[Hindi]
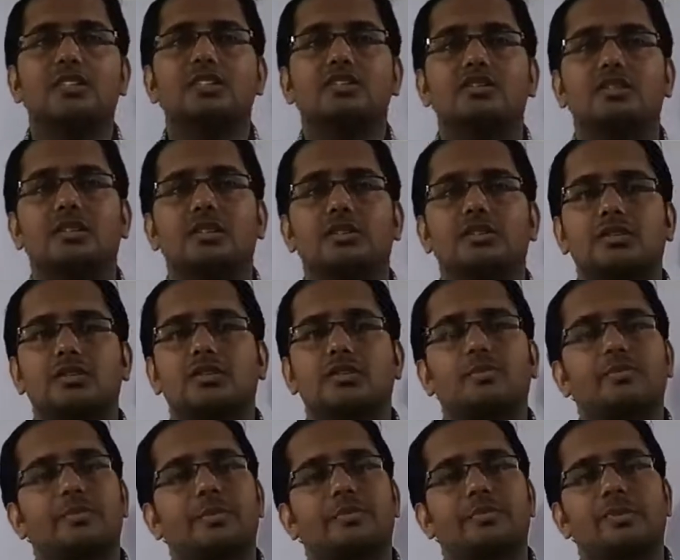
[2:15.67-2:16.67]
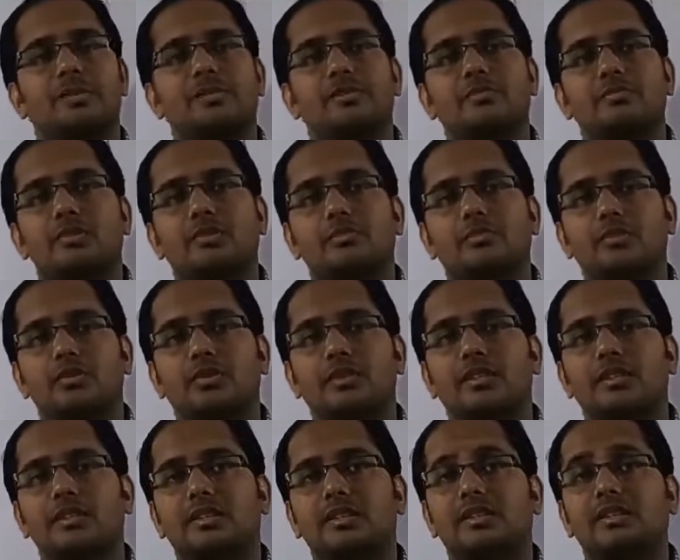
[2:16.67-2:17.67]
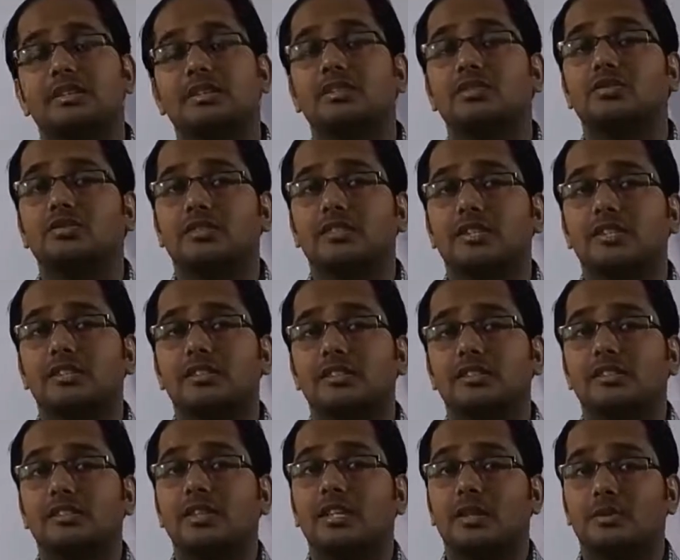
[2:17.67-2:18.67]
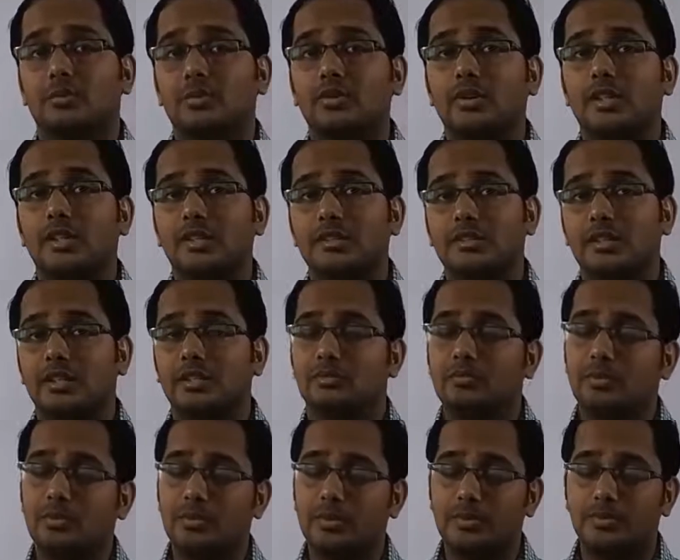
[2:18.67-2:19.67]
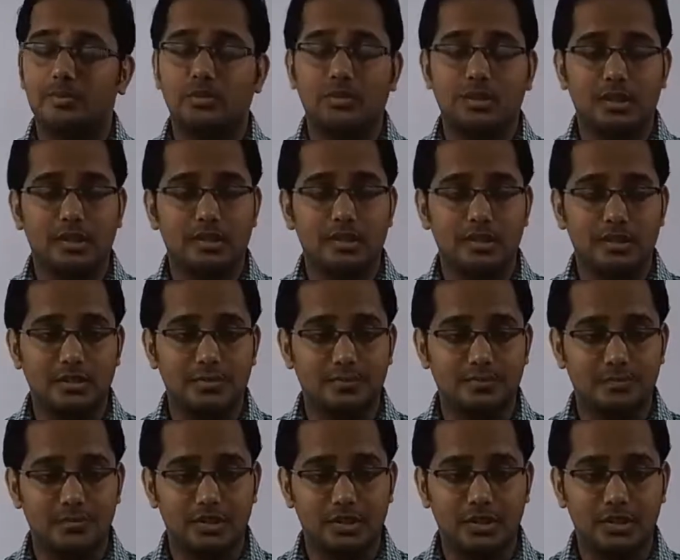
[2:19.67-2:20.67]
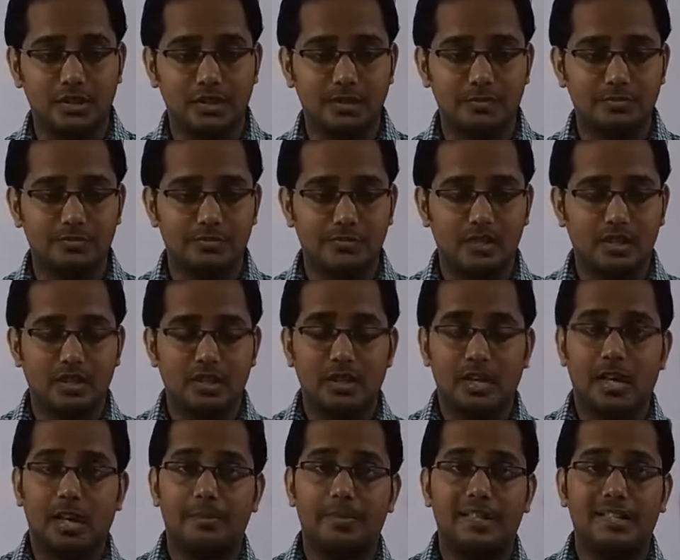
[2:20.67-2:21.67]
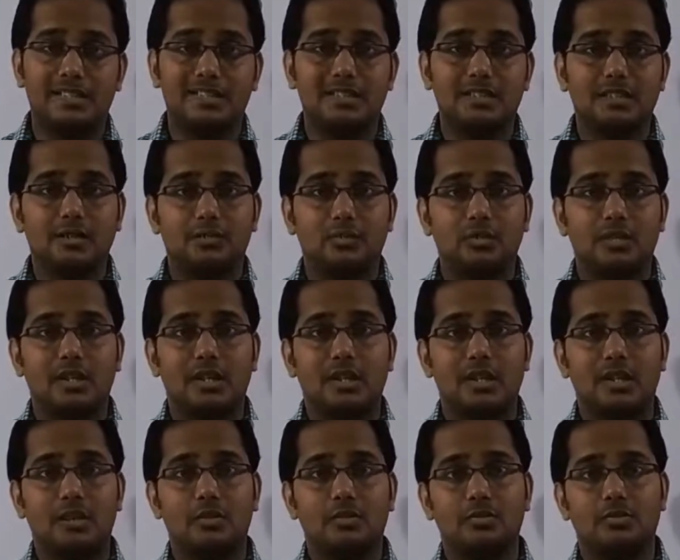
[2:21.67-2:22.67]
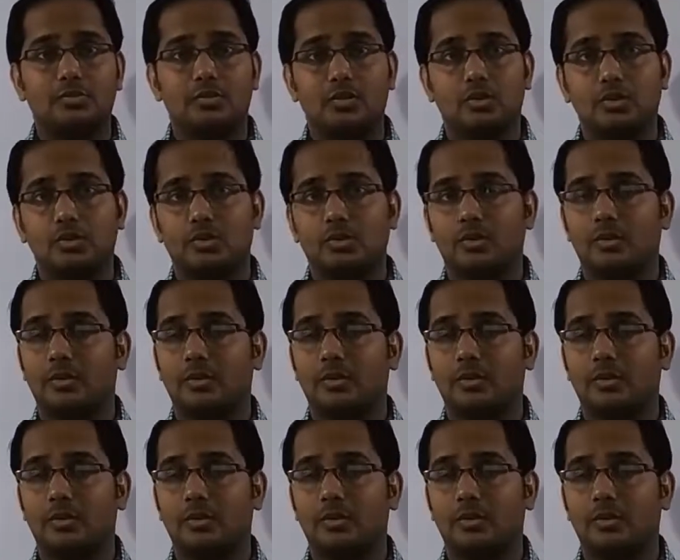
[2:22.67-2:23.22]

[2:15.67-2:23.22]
स्ट्रक्चर और प्रिपरेशन भी इम्पोर्टेंट थी इसकी जो रिएक्शन थी अमोनिया के साथ वो भी इम्पोर्टेंट थी ठीक है ना आप एक्सेस अमोनिया ले लो तो